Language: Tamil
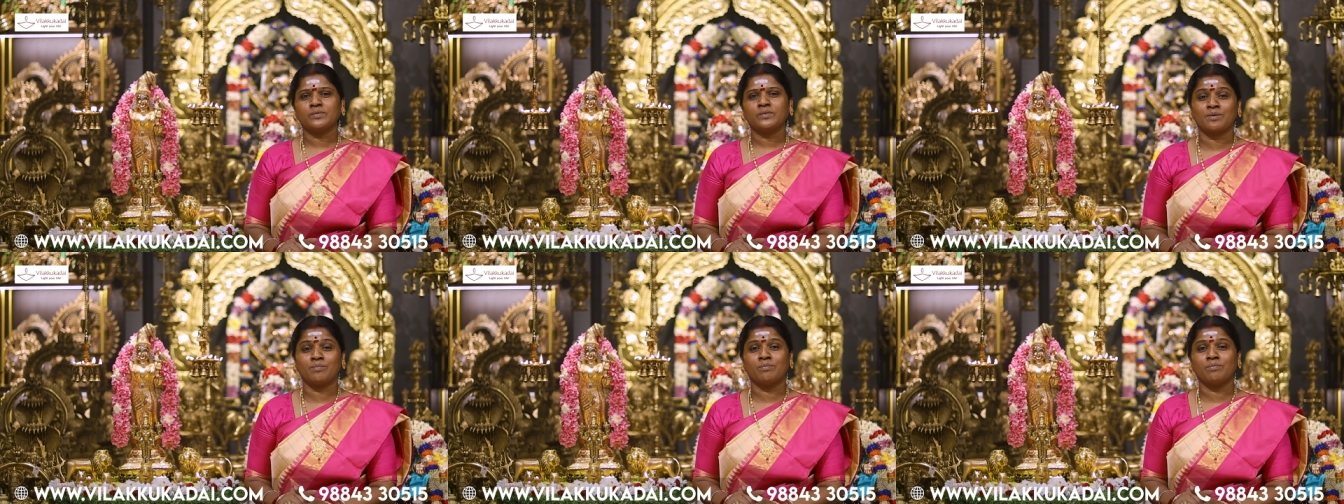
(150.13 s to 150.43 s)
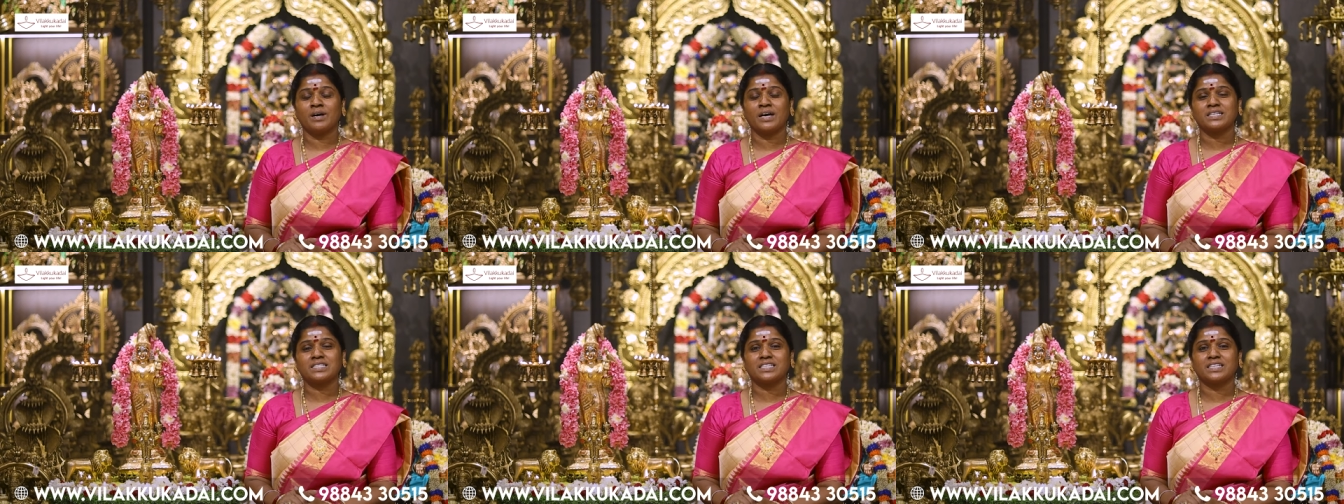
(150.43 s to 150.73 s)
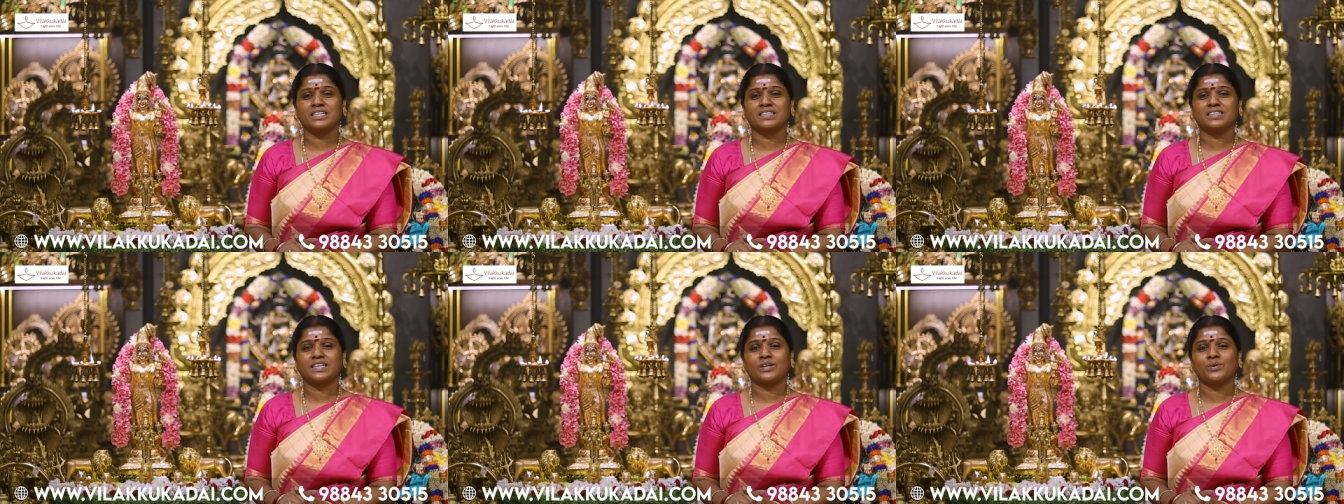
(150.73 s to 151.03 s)

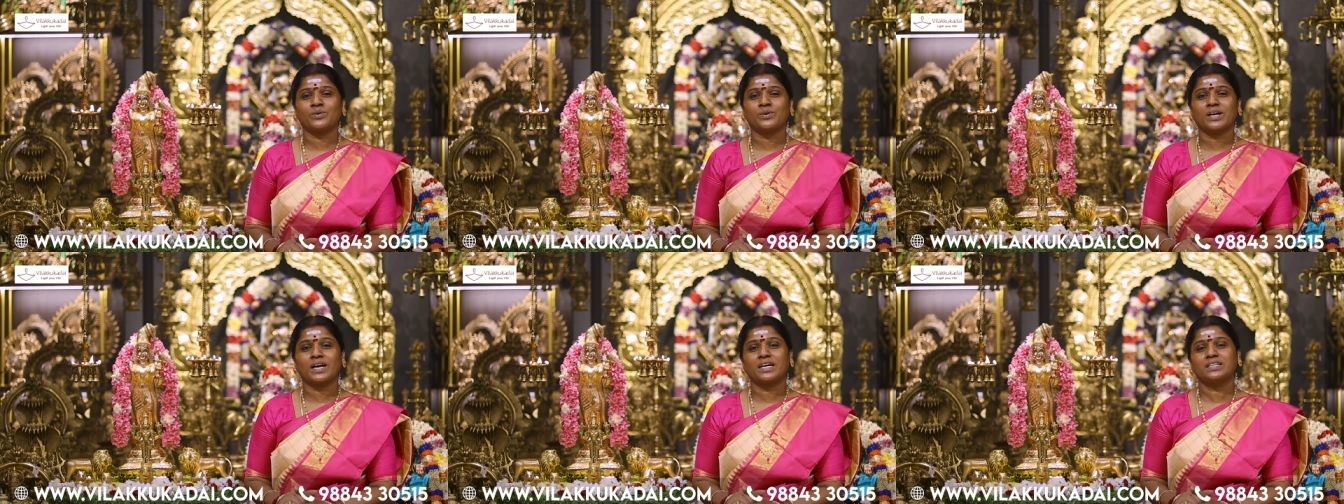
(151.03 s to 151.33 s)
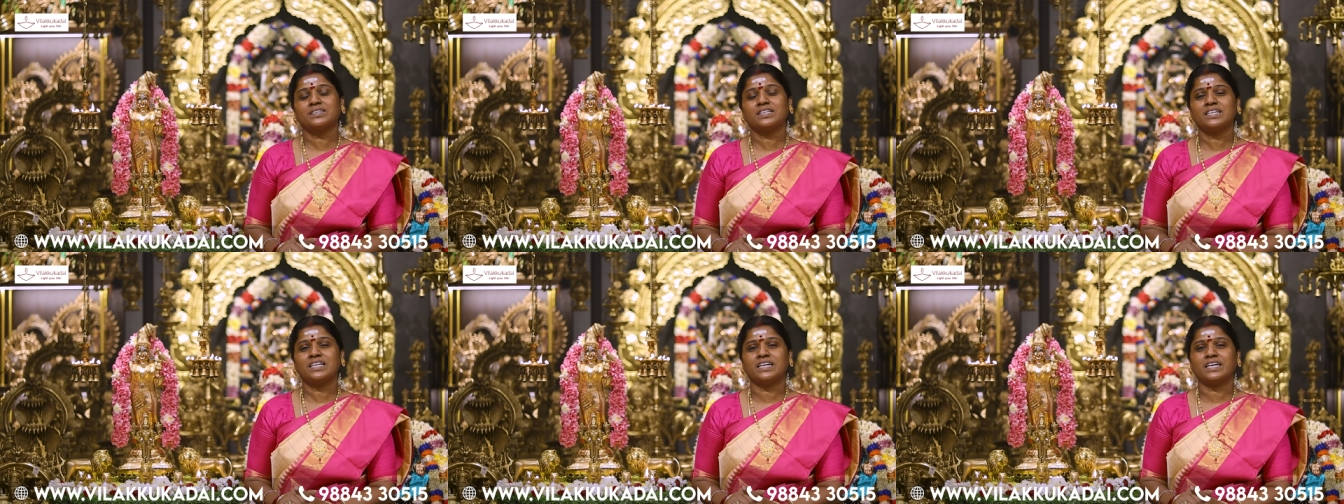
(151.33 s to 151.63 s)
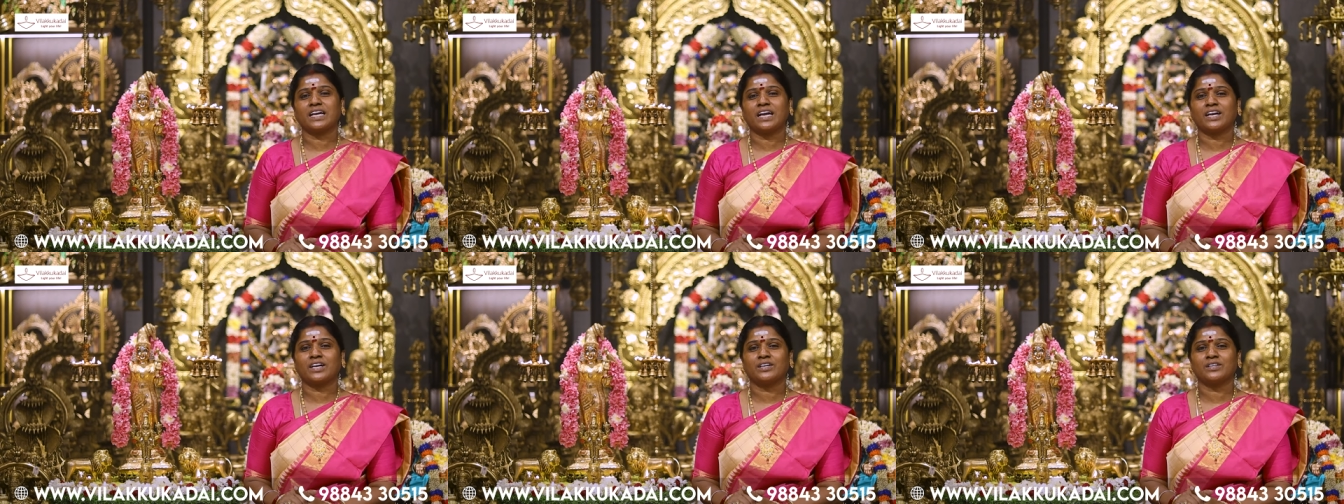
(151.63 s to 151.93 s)
சிம்மாசனத்துல உட்காந்து நீ
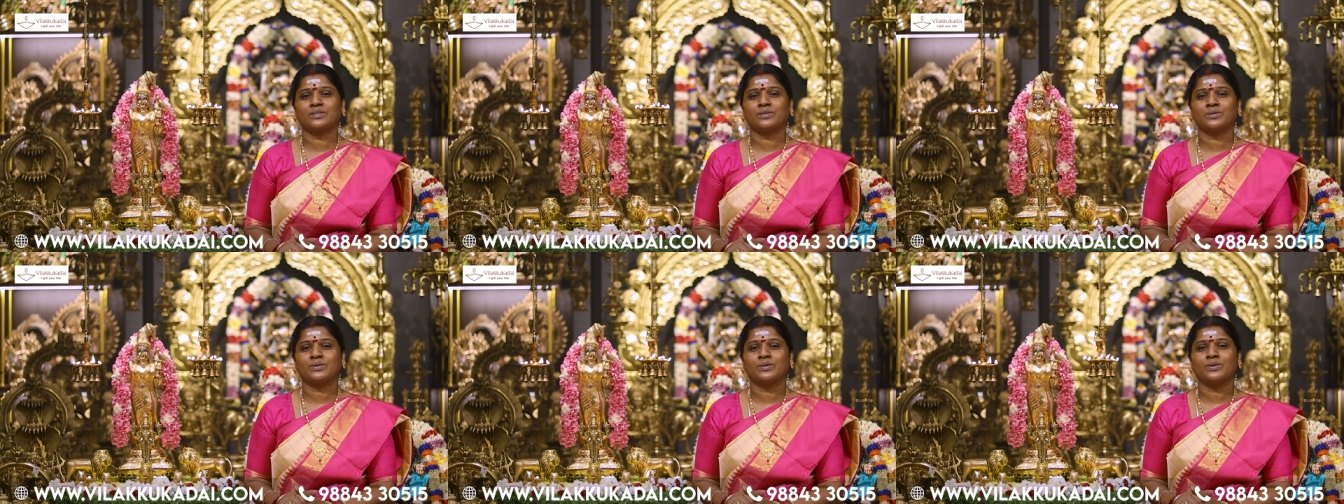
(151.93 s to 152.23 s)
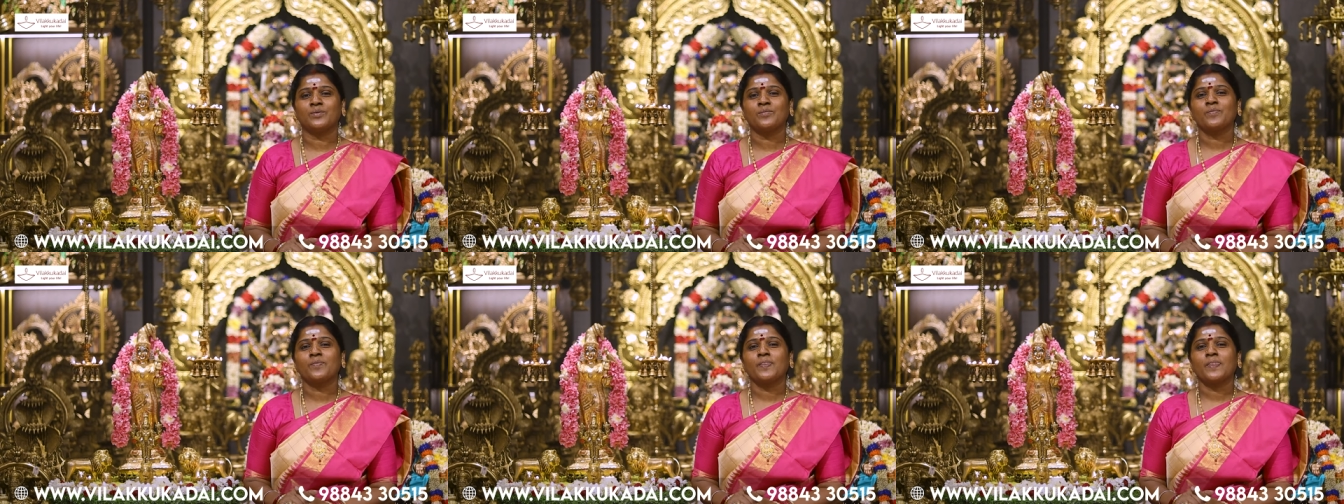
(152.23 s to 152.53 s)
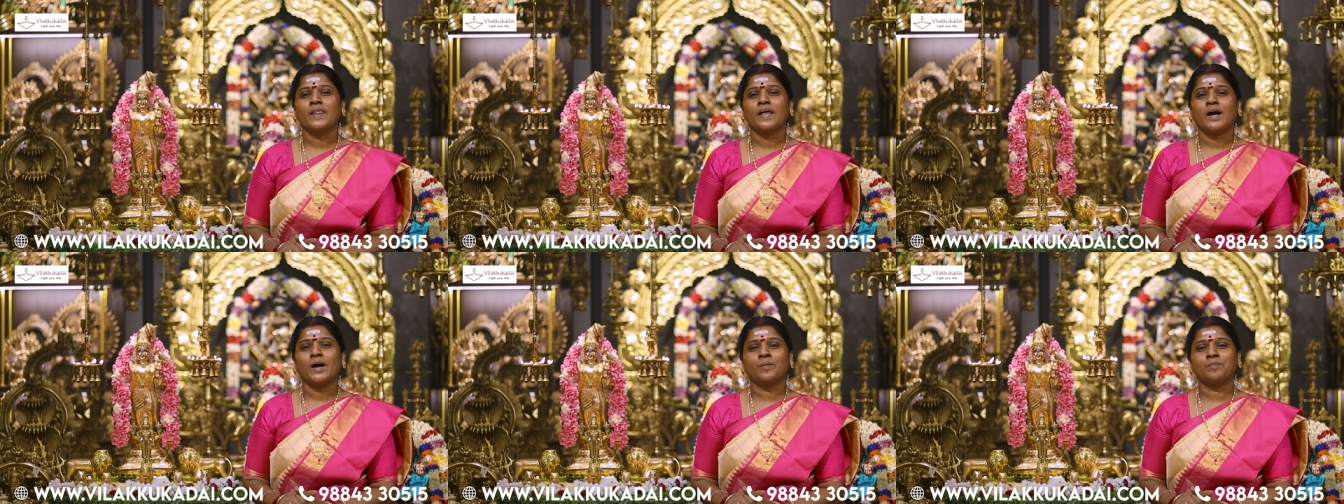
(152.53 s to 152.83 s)
கேட்கணும்
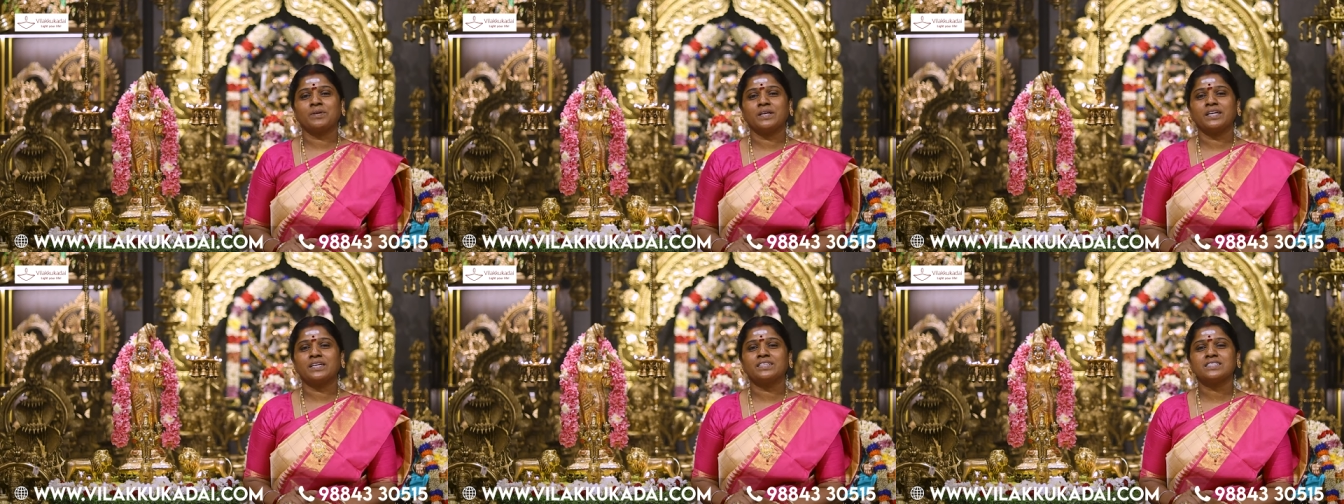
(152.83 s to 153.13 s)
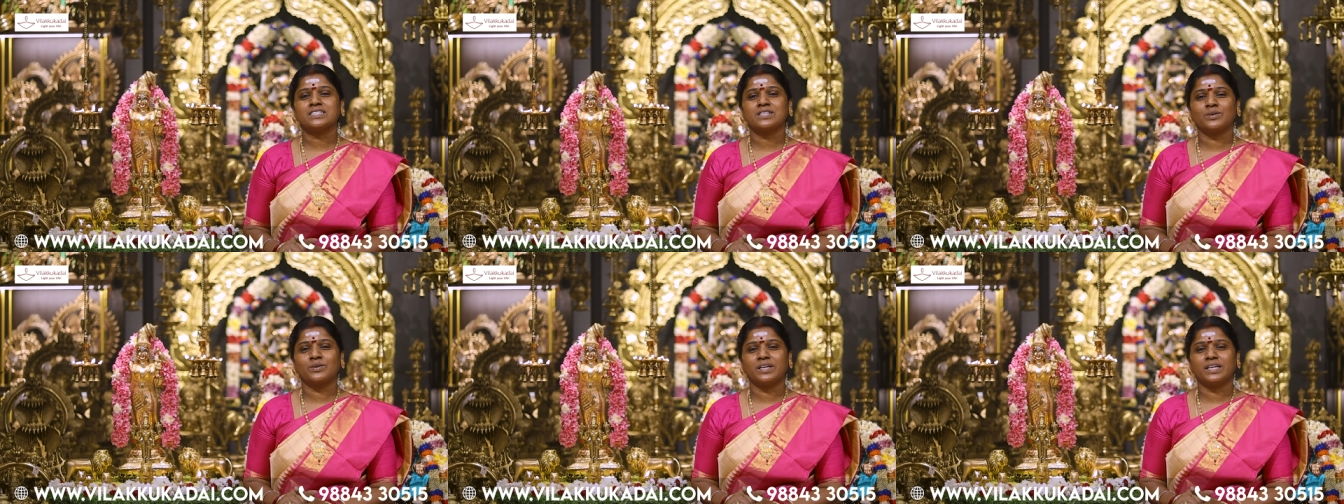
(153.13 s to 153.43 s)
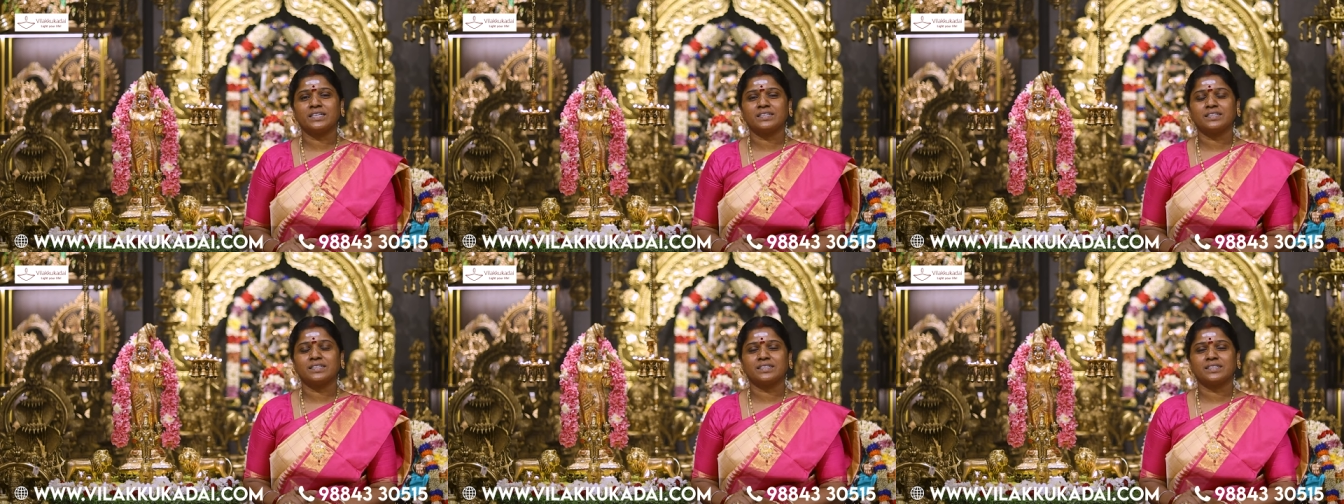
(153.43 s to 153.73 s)
அப்படின்னு
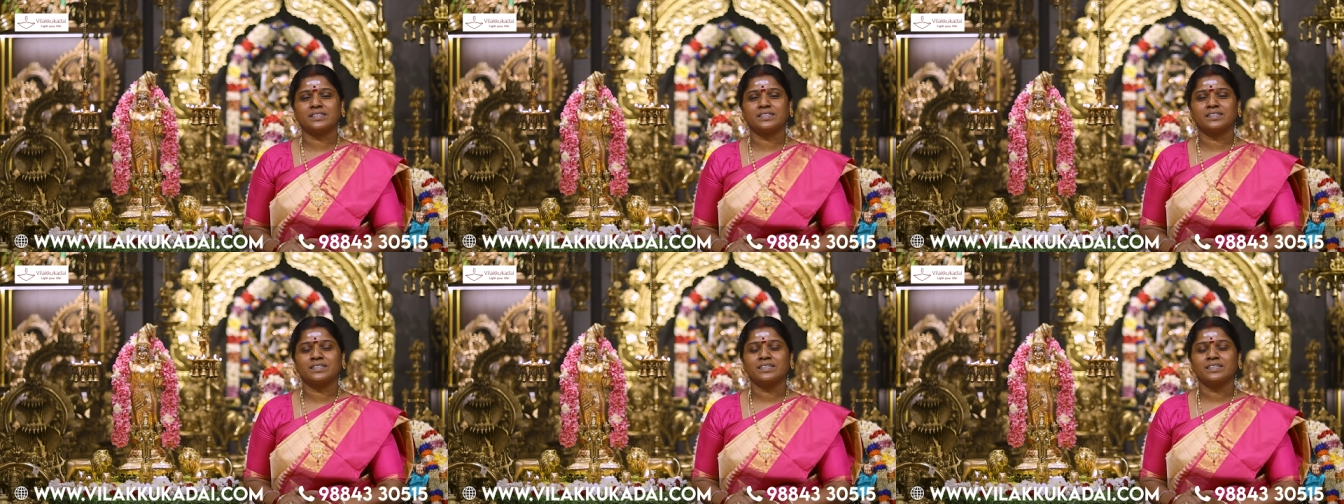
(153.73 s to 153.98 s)
சொல்லிட்டு